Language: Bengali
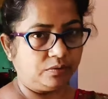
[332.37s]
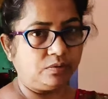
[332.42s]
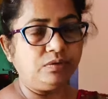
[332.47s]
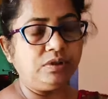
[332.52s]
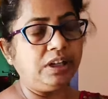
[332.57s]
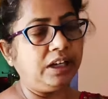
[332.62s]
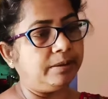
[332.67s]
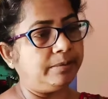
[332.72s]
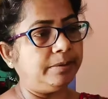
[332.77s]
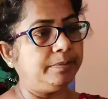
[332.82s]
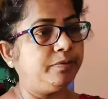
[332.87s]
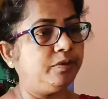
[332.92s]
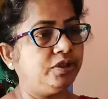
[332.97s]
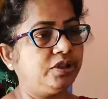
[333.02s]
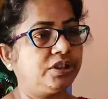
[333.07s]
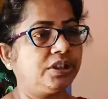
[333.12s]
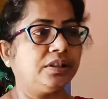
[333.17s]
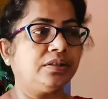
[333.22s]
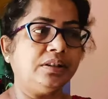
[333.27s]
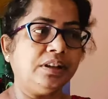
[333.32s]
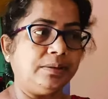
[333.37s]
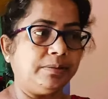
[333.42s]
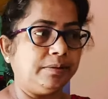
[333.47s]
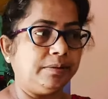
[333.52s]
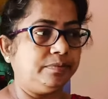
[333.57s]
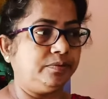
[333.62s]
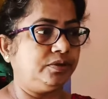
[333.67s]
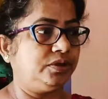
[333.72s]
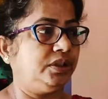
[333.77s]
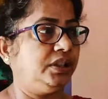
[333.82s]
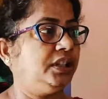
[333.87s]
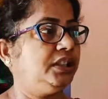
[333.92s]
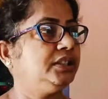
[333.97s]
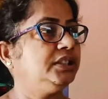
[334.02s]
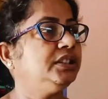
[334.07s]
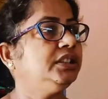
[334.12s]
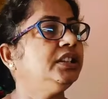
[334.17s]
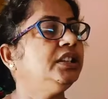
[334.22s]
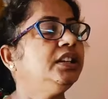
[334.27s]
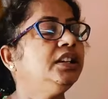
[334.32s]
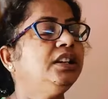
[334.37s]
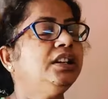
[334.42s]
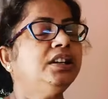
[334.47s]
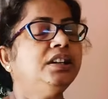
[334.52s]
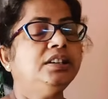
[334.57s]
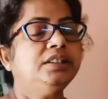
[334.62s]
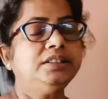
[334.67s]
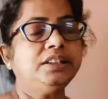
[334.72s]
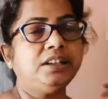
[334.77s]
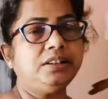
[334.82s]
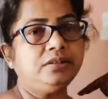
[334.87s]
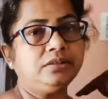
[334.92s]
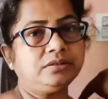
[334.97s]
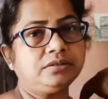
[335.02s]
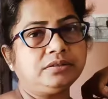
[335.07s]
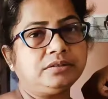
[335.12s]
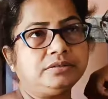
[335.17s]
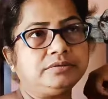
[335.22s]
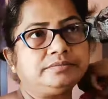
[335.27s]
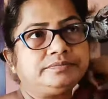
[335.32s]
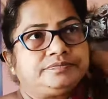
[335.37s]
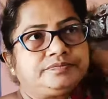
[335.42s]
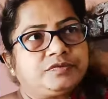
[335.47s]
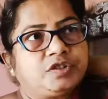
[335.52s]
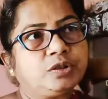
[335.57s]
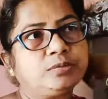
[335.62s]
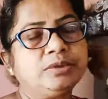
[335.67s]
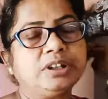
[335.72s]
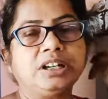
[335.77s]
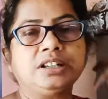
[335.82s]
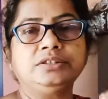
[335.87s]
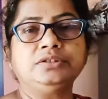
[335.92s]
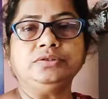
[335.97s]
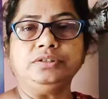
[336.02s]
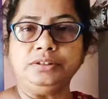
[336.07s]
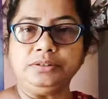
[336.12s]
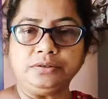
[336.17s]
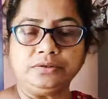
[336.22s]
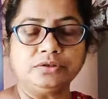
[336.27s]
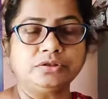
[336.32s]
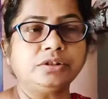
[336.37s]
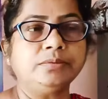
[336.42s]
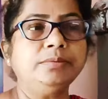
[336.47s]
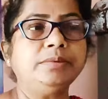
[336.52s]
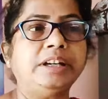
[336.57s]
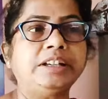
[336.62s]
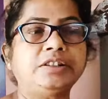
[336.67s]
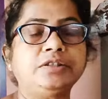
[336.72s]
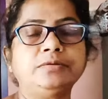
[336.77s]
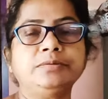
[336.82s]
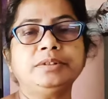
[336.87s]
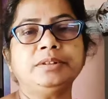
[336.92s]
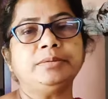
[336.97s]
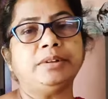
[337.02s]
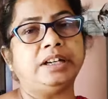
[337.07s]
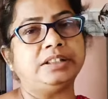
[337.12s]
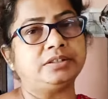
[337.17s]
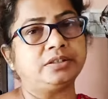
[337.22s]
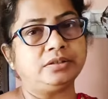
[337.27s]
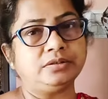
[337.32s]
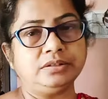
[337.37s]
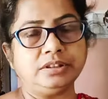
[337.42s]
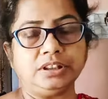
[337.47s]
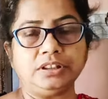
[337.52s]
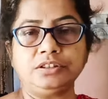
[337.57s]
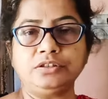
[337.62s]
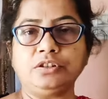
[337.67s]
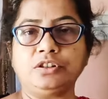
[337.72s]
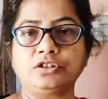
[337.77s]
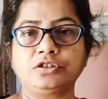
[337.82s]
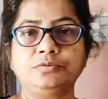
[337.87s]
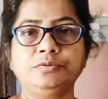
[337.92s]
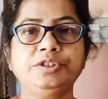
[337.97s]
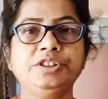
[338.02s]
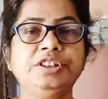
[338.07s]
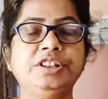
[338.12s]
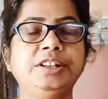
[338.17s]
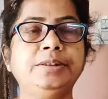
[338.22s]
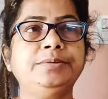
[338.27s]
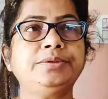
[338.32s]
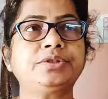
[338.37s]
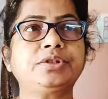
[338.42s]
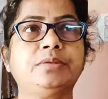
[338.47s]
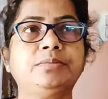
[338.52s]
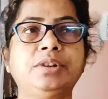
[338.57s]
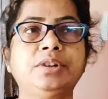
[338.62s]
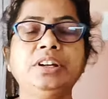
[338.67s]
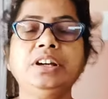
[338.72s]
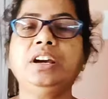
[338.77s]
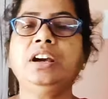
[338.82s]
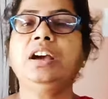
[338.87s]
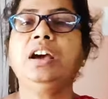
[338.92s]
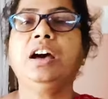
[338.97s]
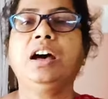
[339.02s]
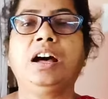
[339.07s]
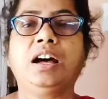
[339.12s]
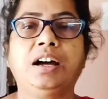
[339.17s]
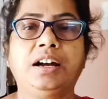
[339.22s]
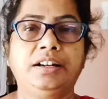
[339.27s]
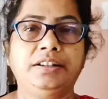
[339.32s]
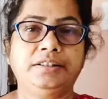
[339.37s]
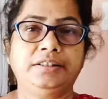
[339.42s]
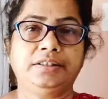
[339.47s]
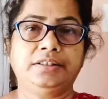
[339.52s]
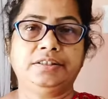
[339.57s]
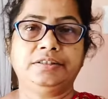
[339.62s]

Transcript: খুলে আবার পরিষ্কার করে আবার বসিয়েছি যাই হোক তোমরা যদি কোনো সময় মাইক্রোওভেনে ভাত করো তাহলে দশ মিনিট দেবে সময় আর